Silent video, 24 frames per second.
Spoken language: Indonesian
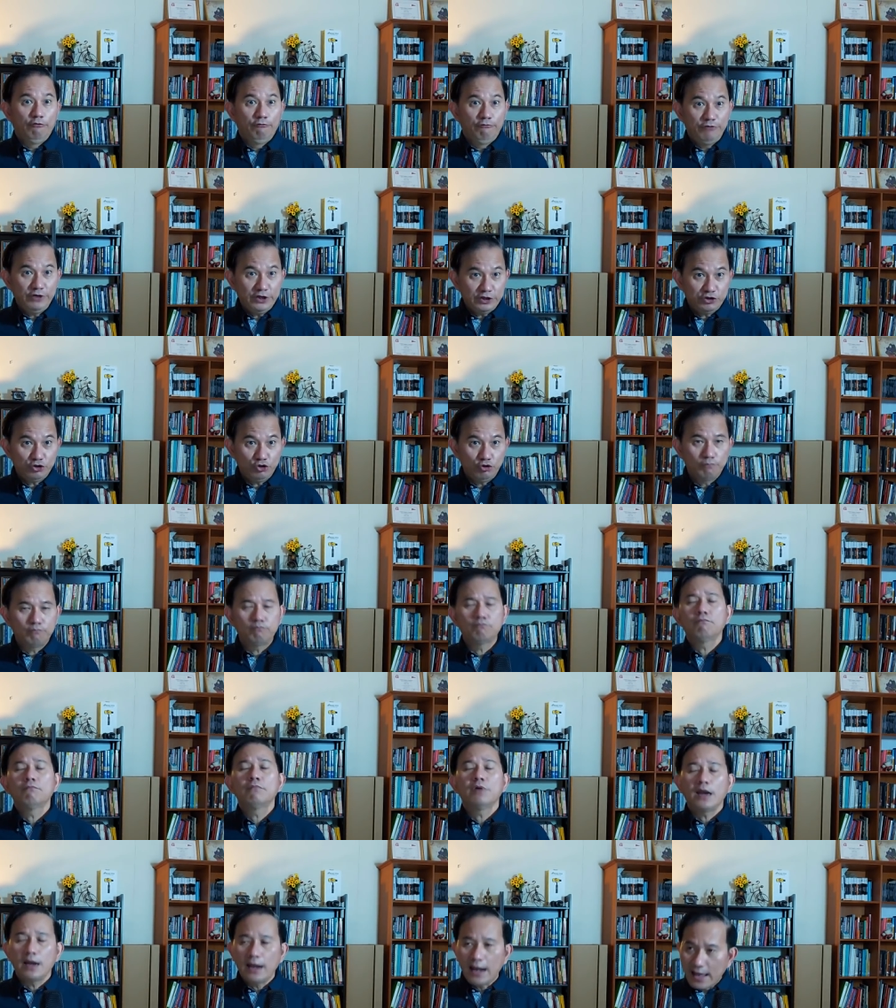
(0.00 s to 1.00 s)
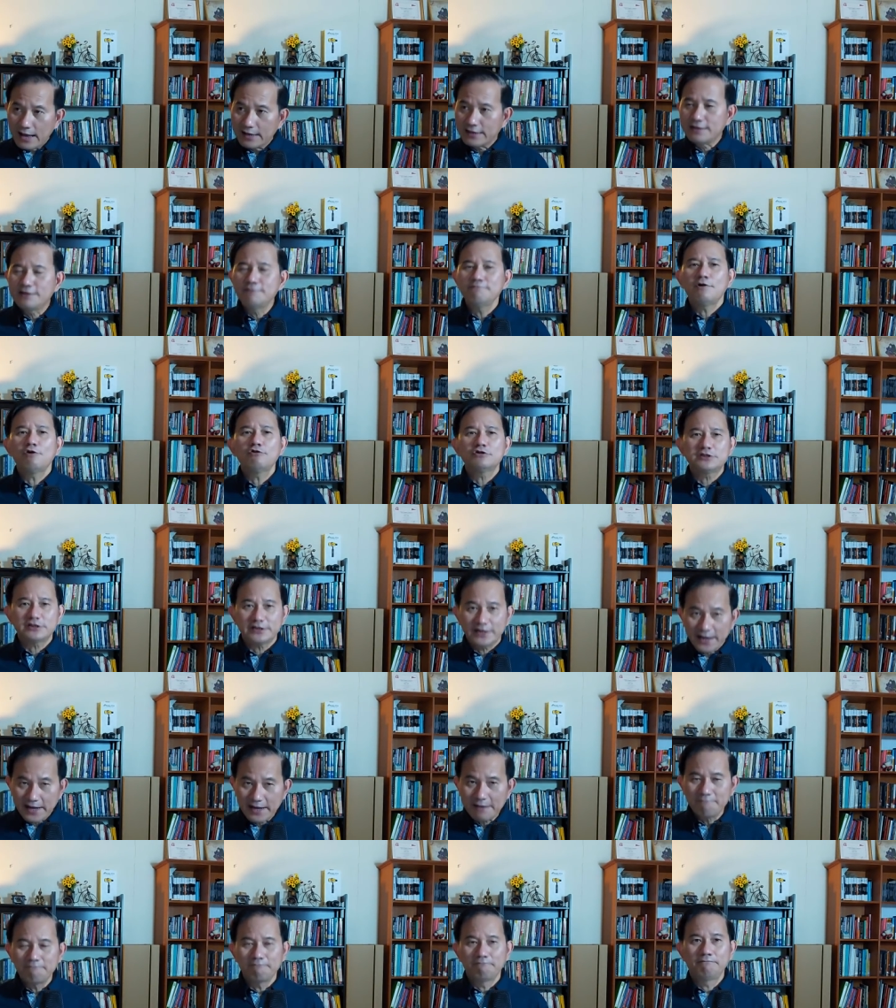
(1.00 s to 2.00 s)
VTube lagi mau
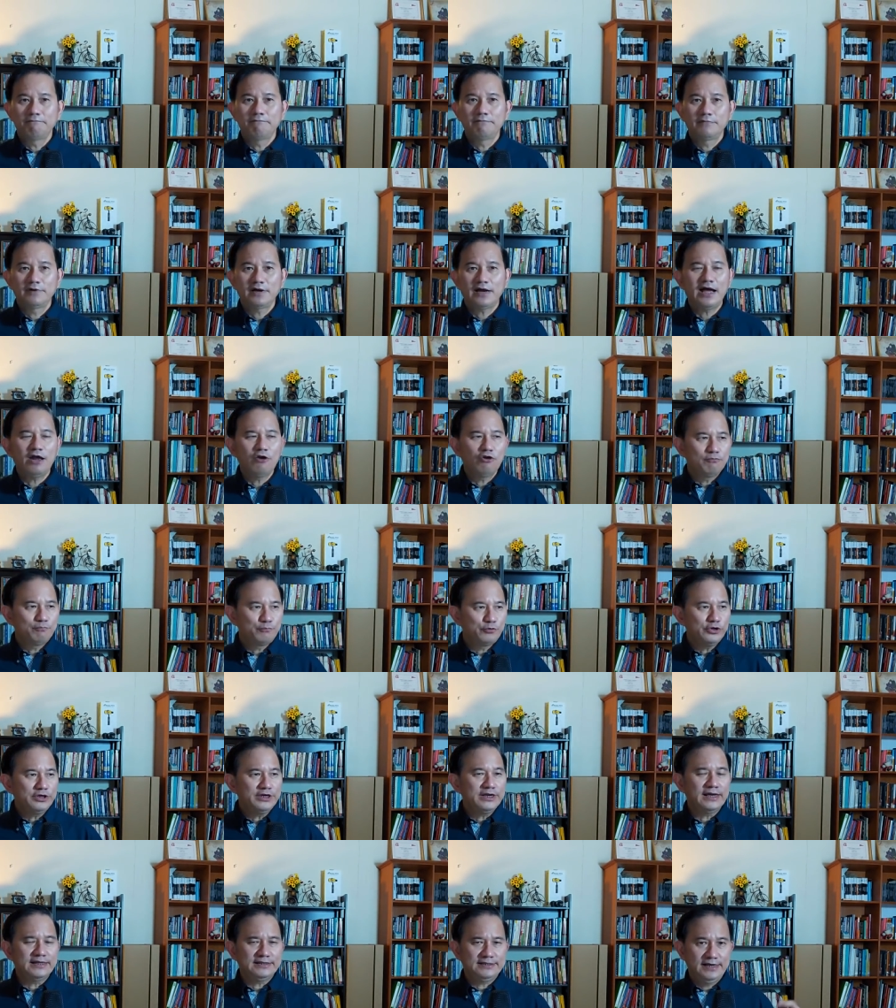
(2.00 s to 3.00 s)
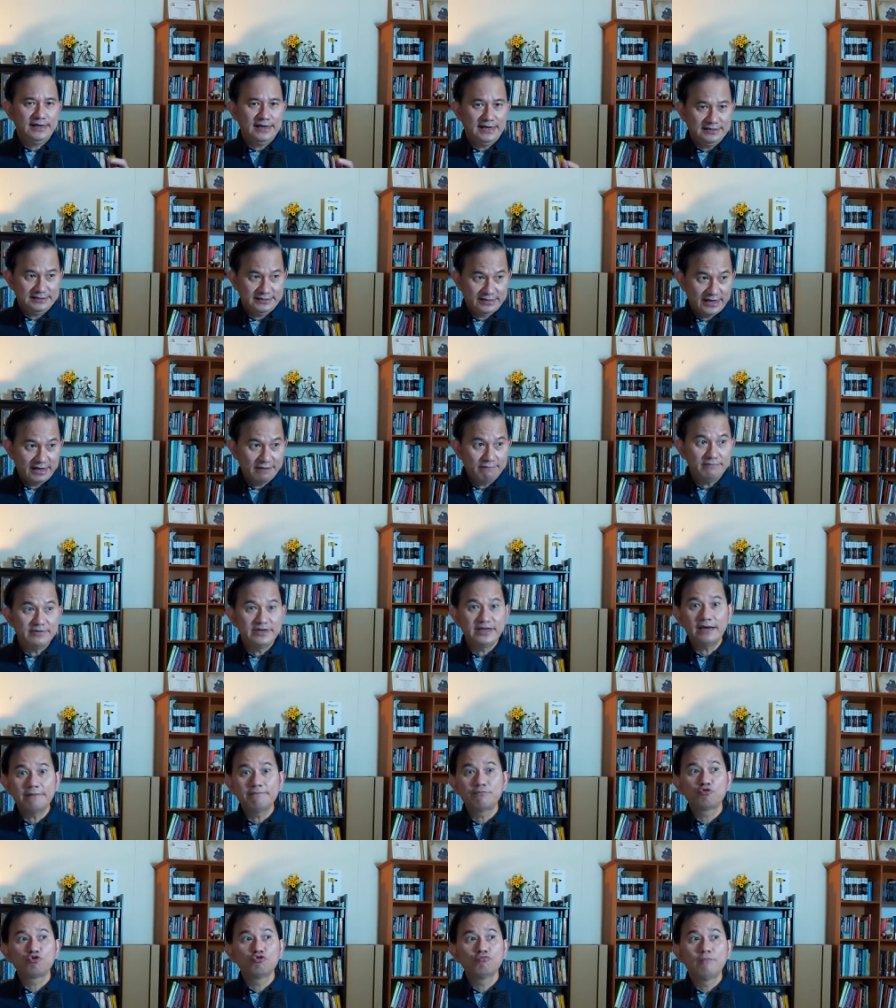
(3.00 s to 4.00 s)
scam. Kalaupun dia tidak scam, dia
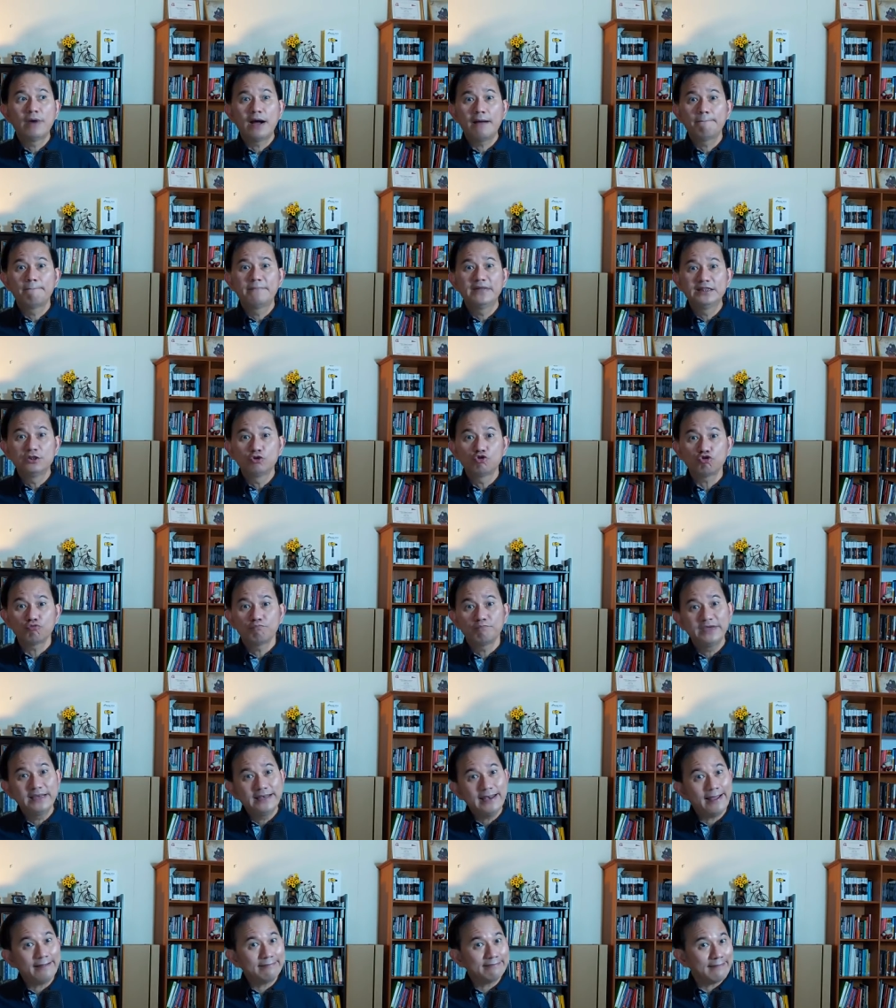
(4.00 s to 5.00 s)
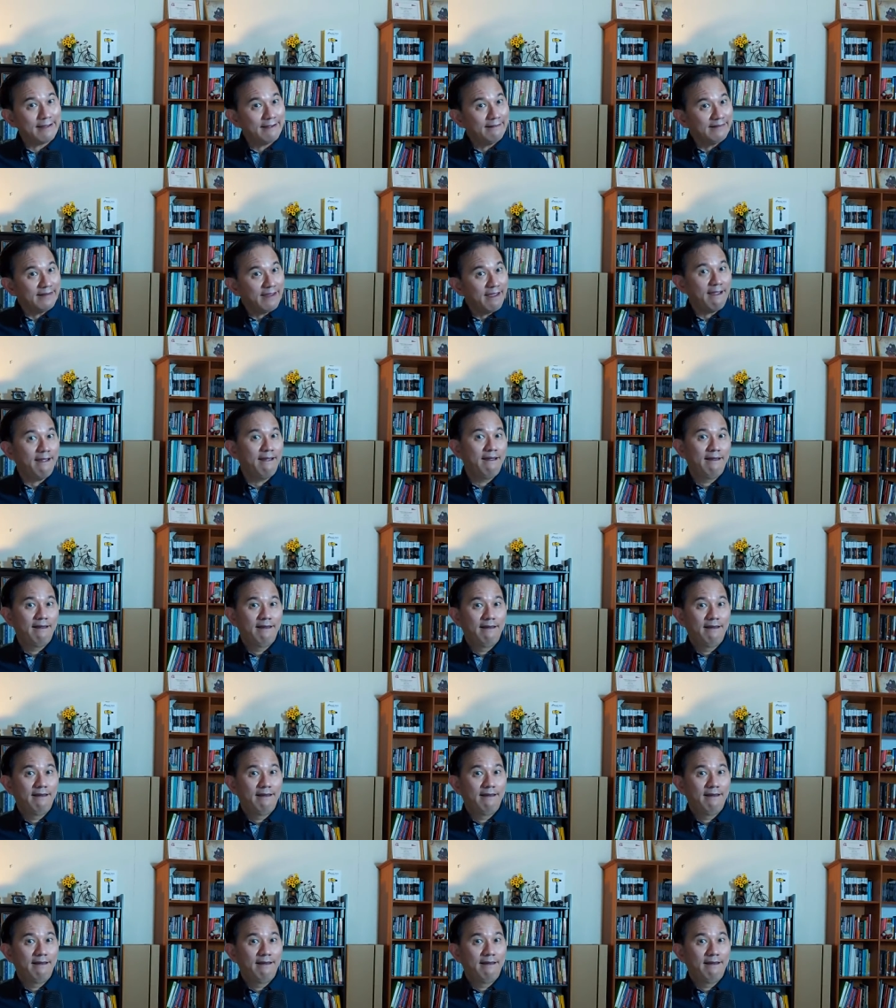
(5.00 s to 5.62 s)
berubah bentuk binatangnya.